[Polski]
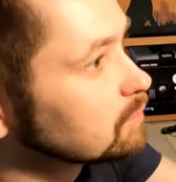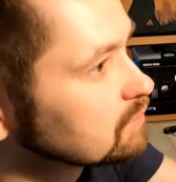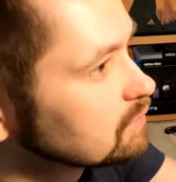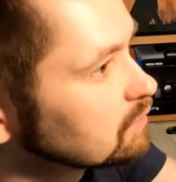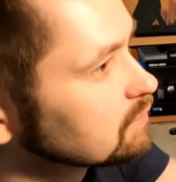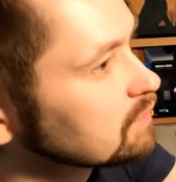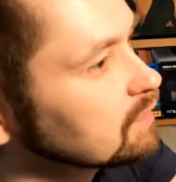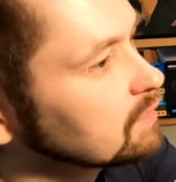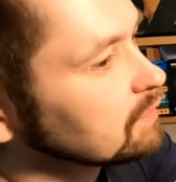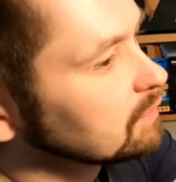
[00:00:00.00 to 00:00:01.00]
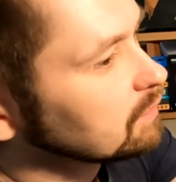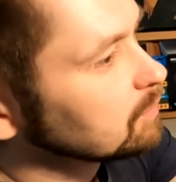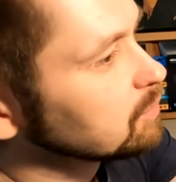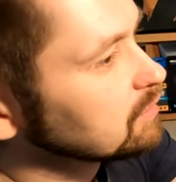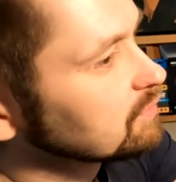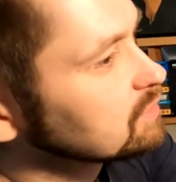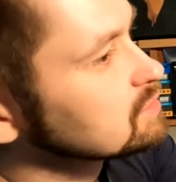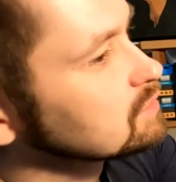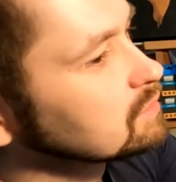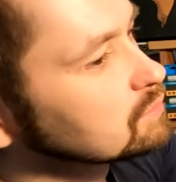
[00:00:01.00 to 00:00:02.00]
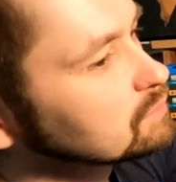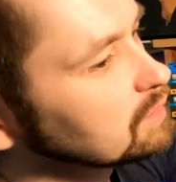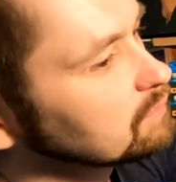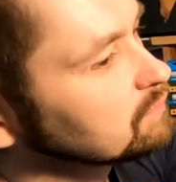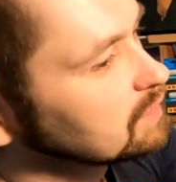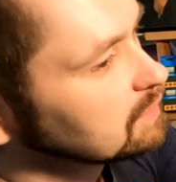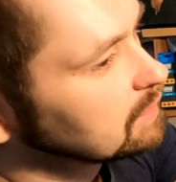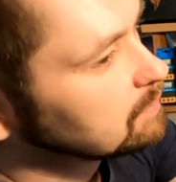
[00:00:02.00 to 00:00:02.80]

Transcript: podgląd, ponieważ tutaj w tej